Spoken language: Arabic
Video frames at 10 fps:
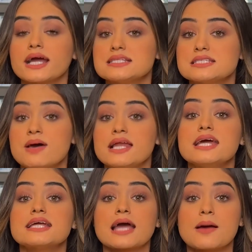
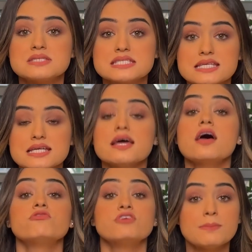احتمالية
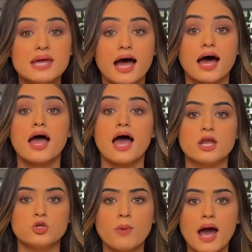50%
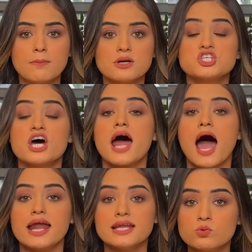أن يمحى البشر
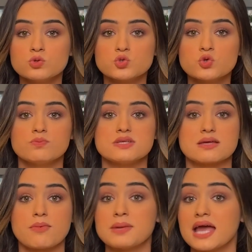عن الوجود
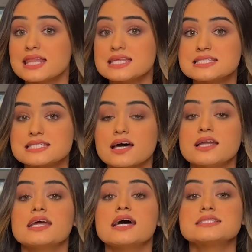بسبب هذه
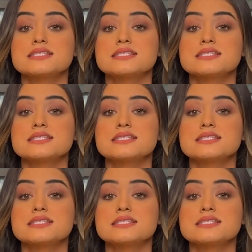التقنيات